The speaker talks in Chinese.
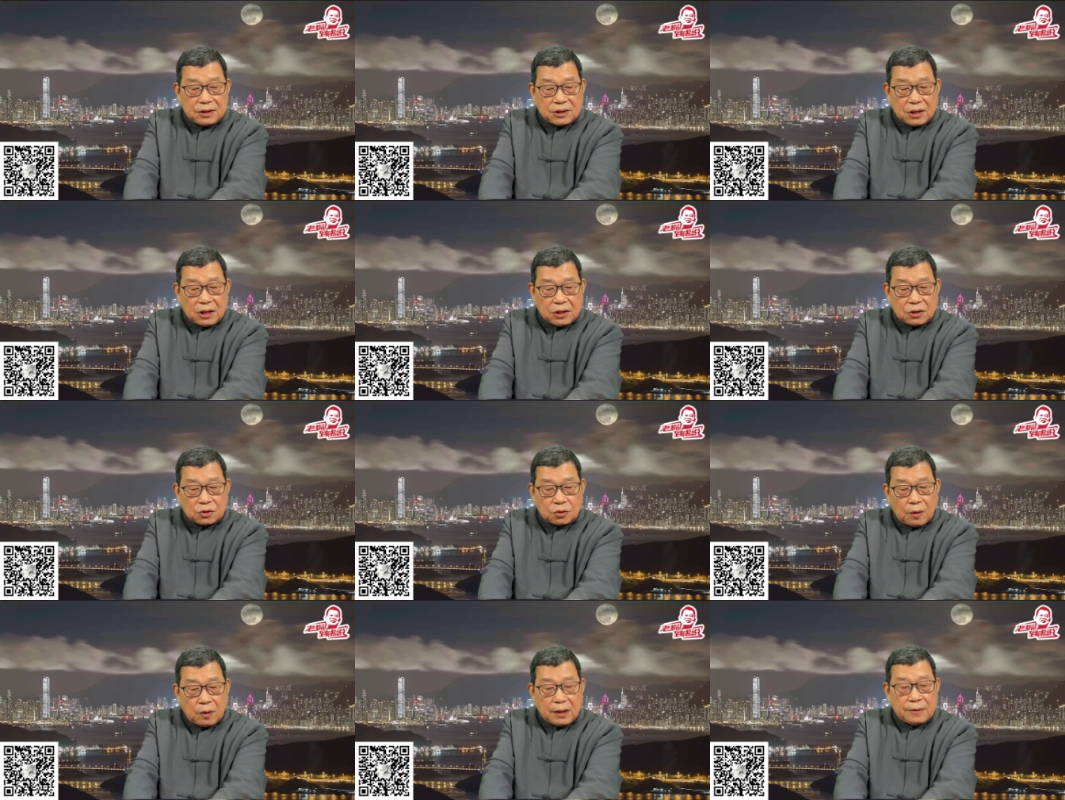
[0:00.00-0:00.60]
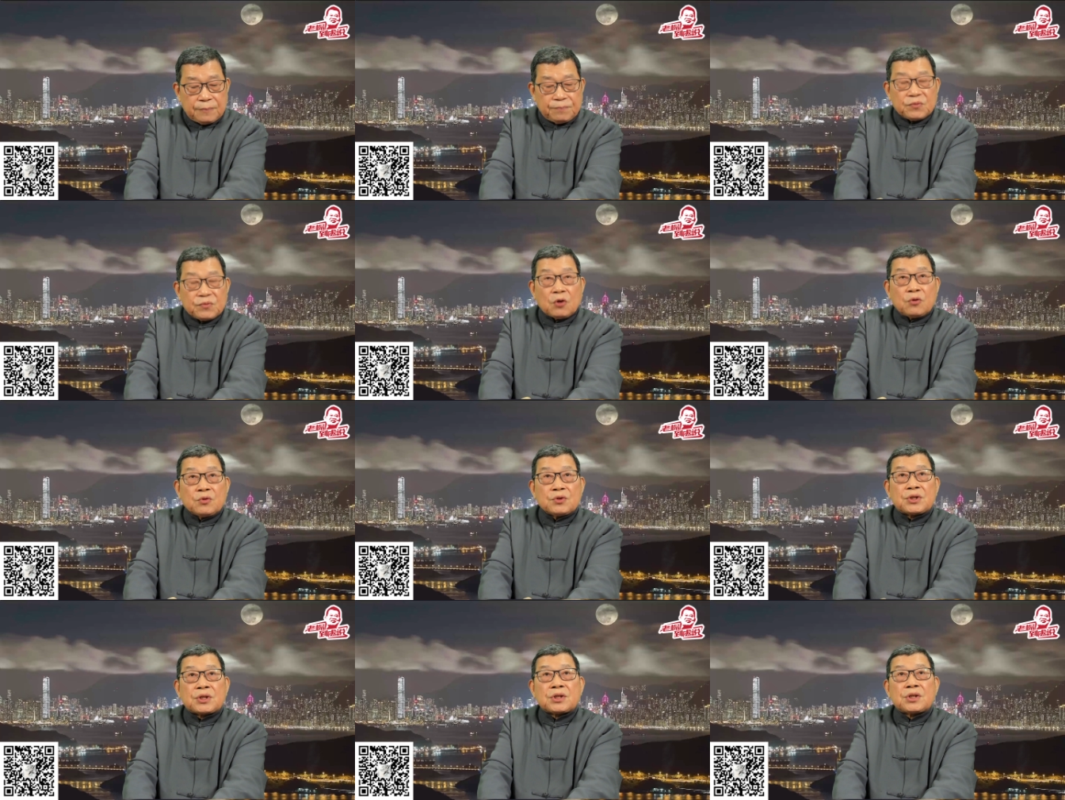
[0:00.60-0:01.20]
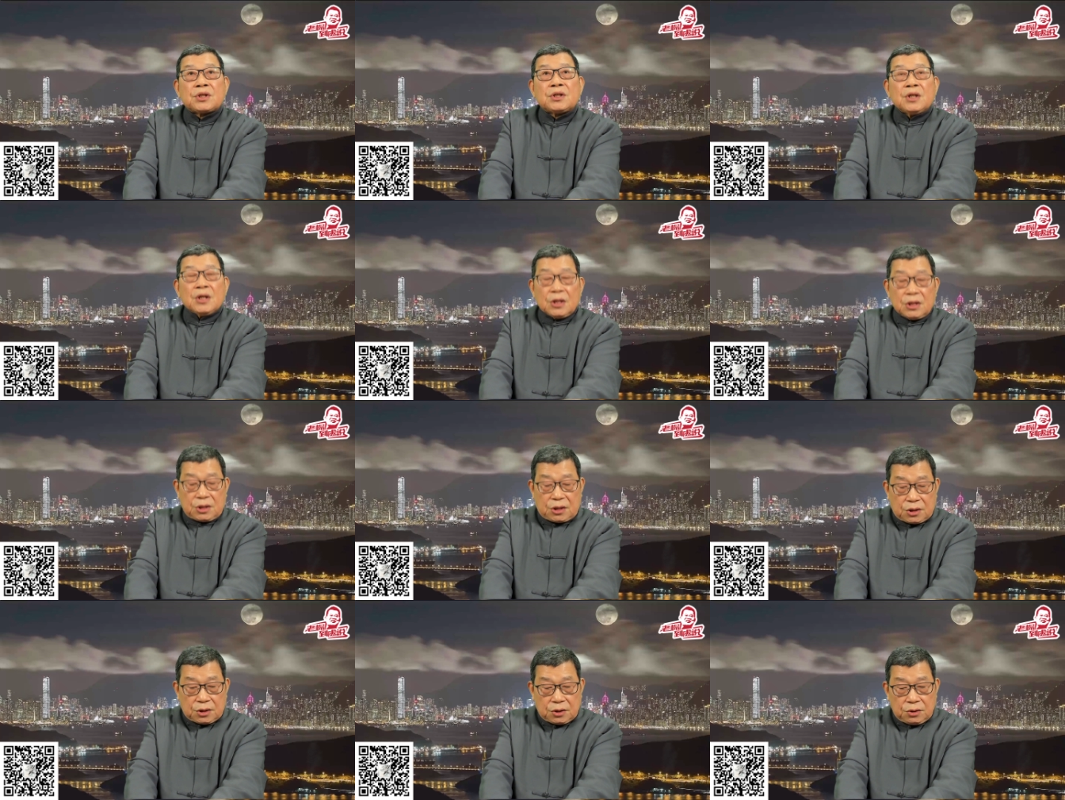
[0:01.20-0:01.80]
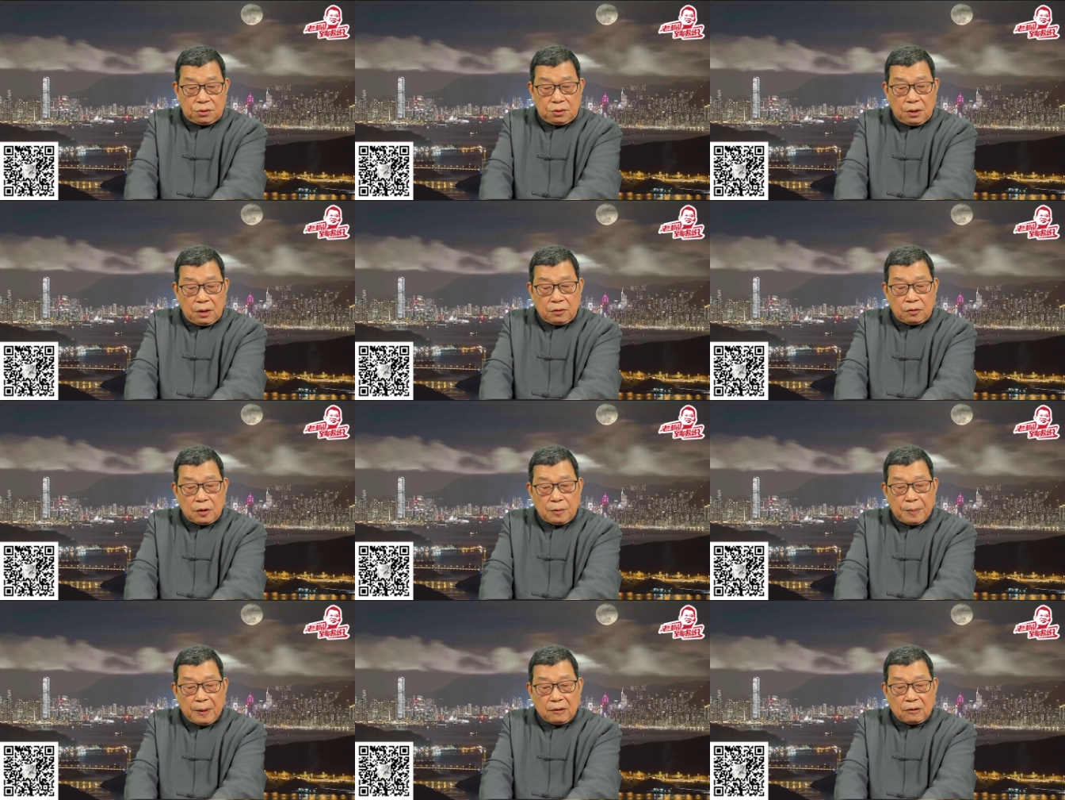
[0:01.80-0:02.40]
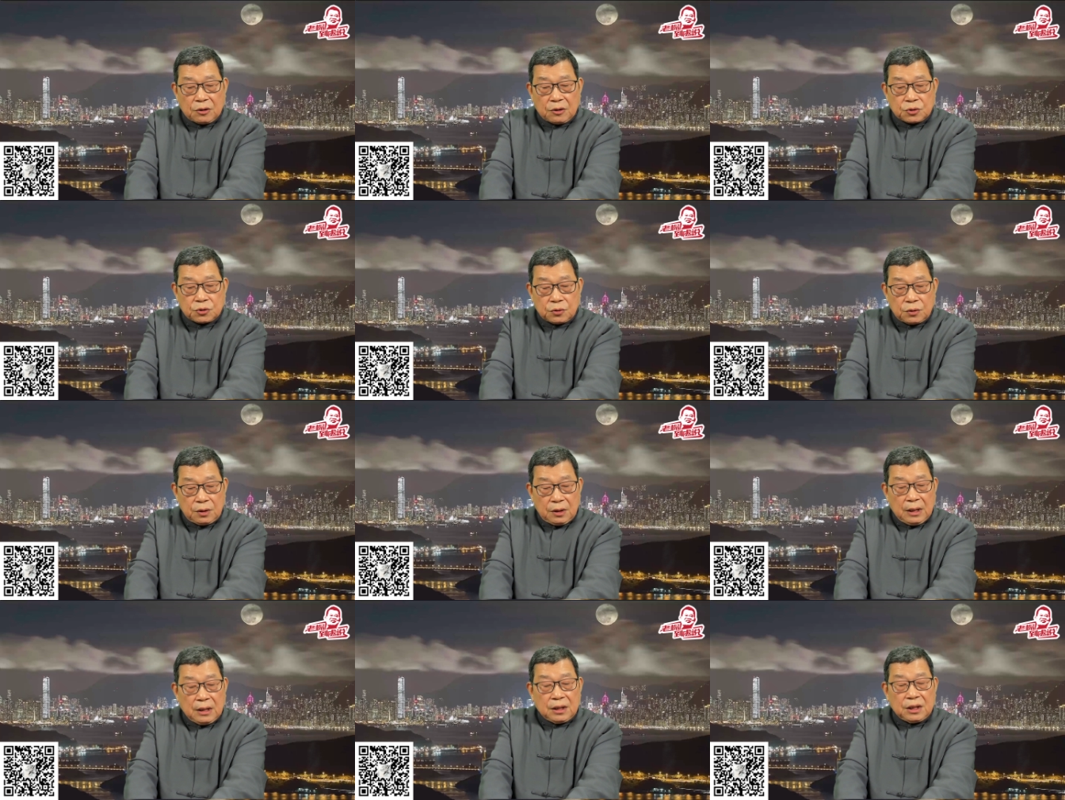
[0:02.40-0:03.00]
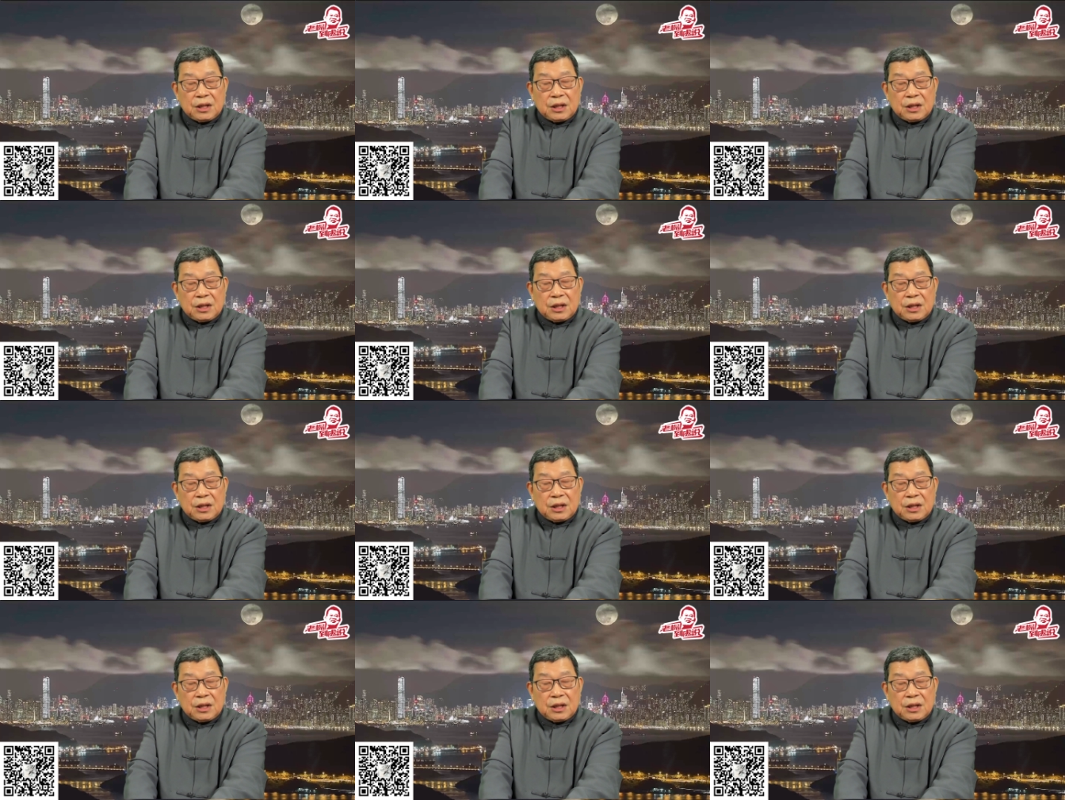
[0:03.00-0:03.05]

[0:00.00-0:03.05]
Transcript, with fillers: 诊断公司。十月份的报告说，